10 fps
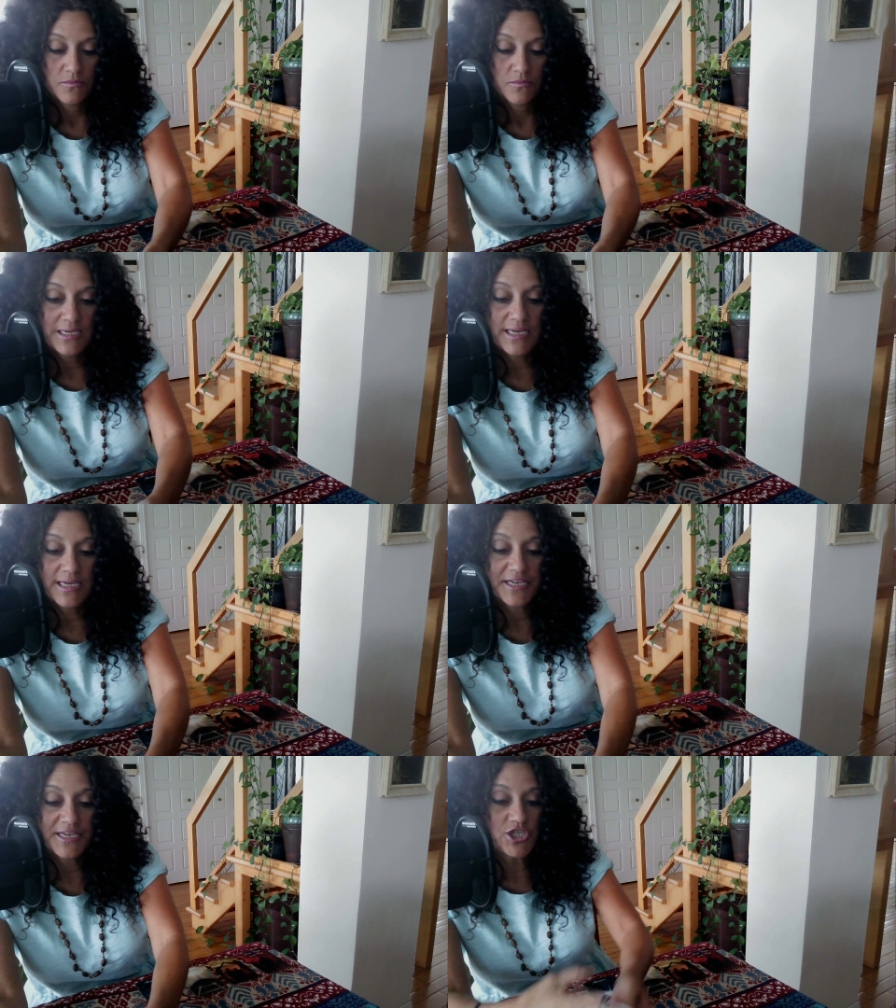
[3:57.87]

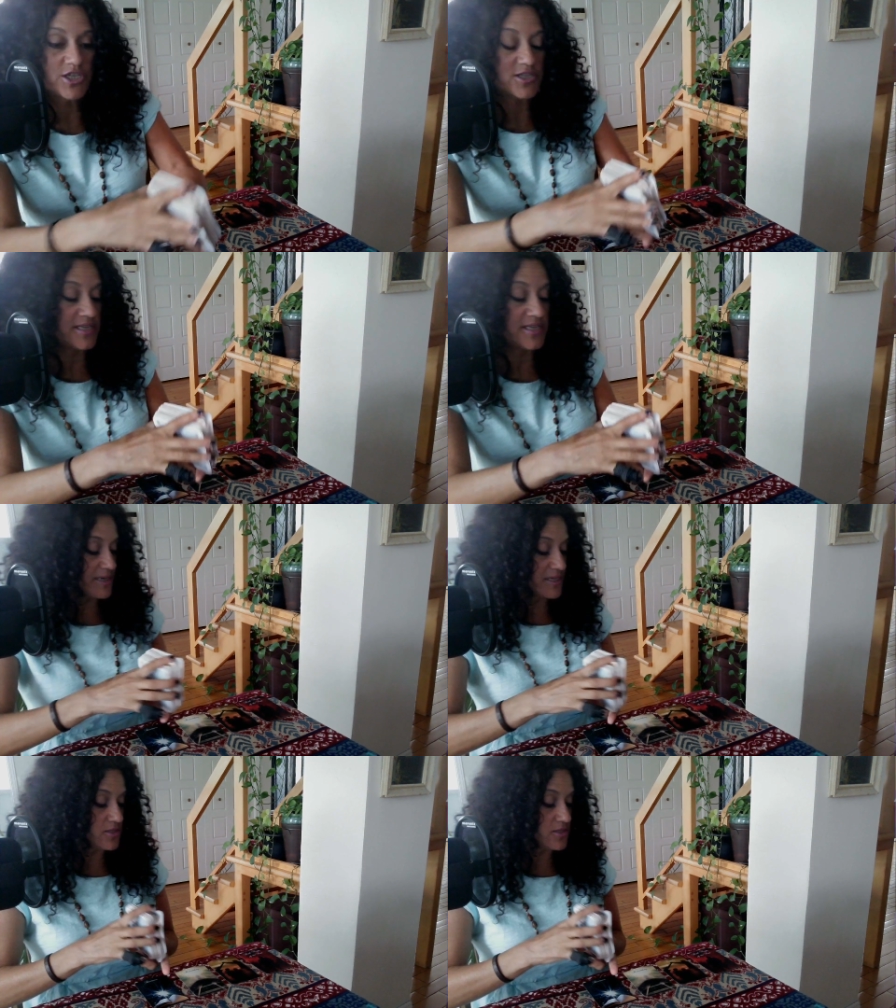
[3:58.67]
l'énergie de cette
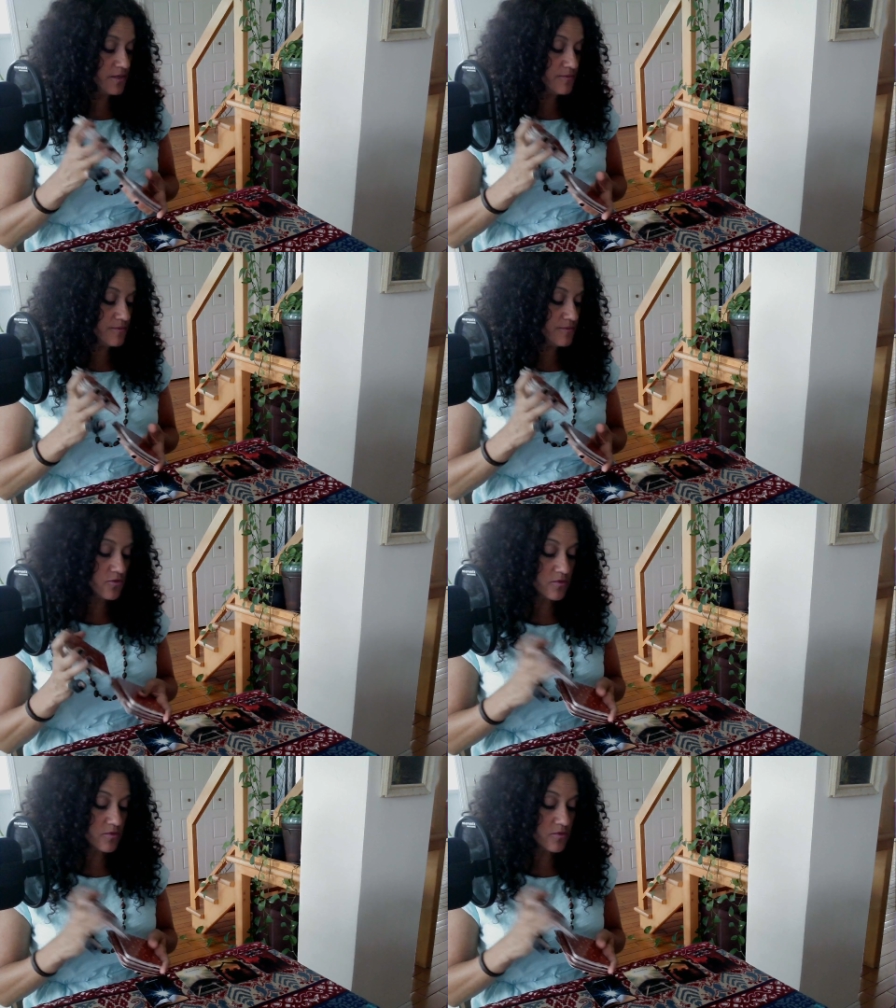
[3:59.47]
personne. Donc,